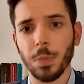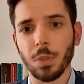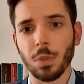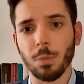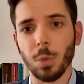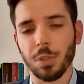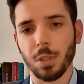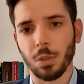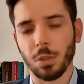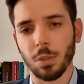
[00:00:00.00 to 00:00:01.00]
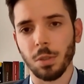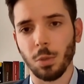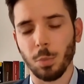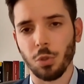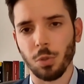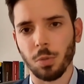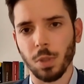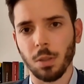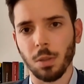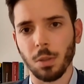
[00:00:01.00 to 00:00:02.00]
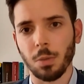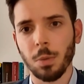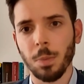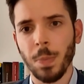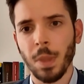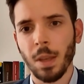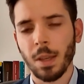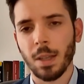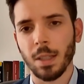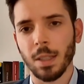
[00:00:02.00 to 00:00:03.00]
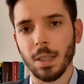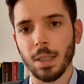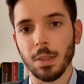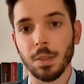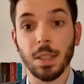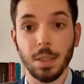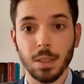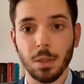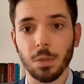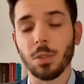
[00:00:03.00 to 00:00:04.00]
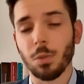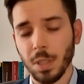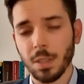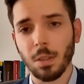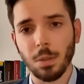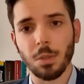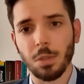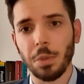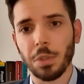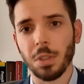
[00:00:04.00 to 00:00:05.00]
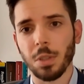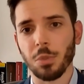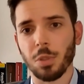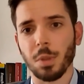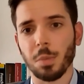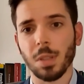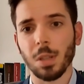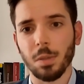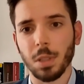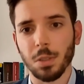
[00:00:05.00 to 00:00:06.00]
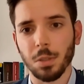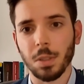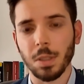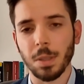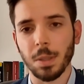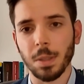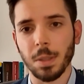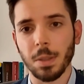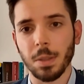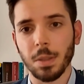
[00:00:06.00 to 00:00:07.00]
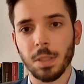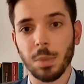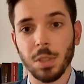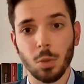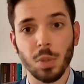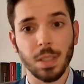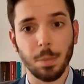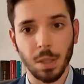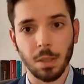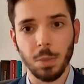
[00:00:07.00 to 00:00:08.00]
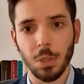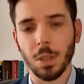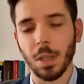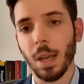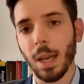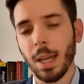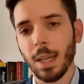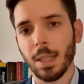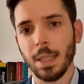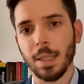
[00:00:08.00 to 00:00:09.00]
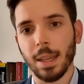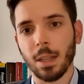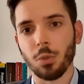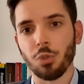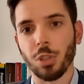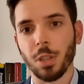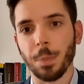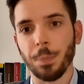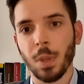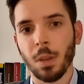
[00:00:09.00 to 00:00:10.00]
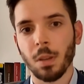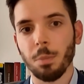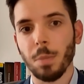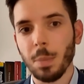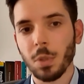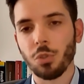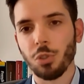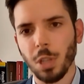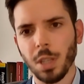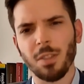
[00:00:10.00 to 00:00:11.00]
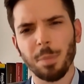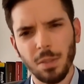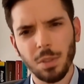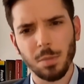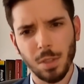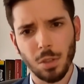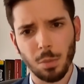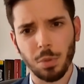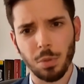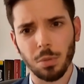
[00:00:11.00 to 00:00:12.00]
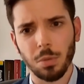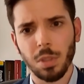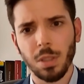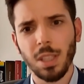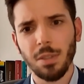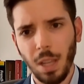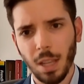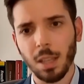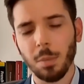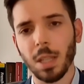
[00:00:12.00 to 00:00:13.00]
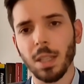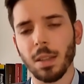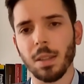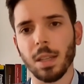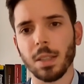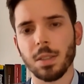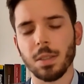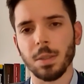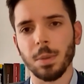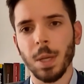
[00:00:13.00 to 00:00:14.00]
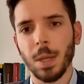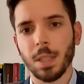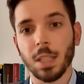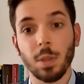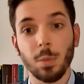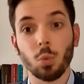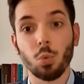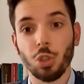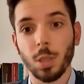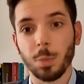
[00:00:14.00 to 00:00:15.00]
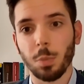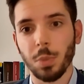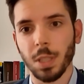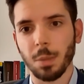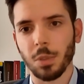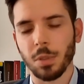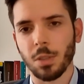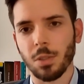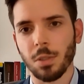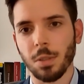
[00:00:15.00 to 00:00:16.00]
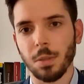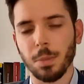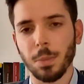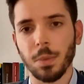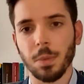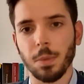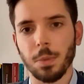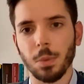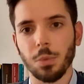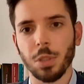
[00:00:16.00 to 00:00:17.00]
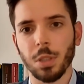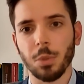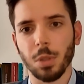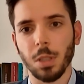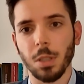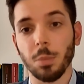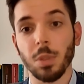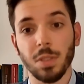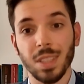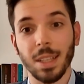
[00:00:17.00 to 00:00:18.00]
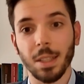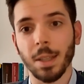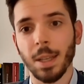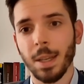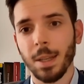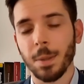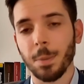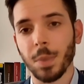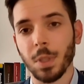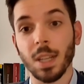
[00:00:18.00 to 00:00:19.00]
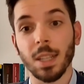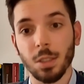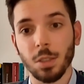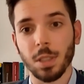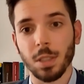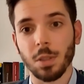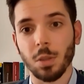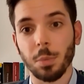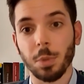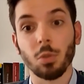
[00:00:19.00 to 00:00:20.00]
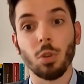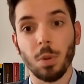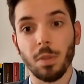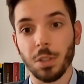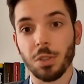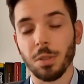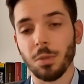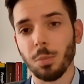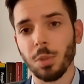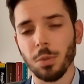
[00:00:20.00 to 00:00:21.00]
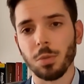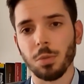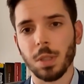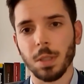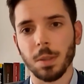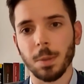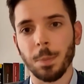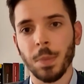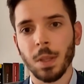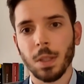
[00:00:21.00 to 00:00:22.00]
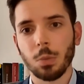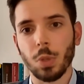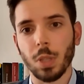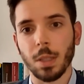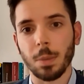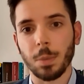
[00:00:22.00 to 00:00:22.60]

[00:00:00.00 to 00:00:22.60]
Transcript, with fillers: są w mocy od, od początku tego roku. E, z jednej strony. Z drugiej strony, oczywiście, nie możemy abstrahować od e, samej sytuacji pandemicznej e, i tego, że mamy do czynienia w pewnym stopniu, niewielkim, ale jednak, z tak zwanym odłożonym popytem, to znaczy ludzie nie mogli, nie byli w stanie realizować swojego popytu, kupować dóbr i usług, które,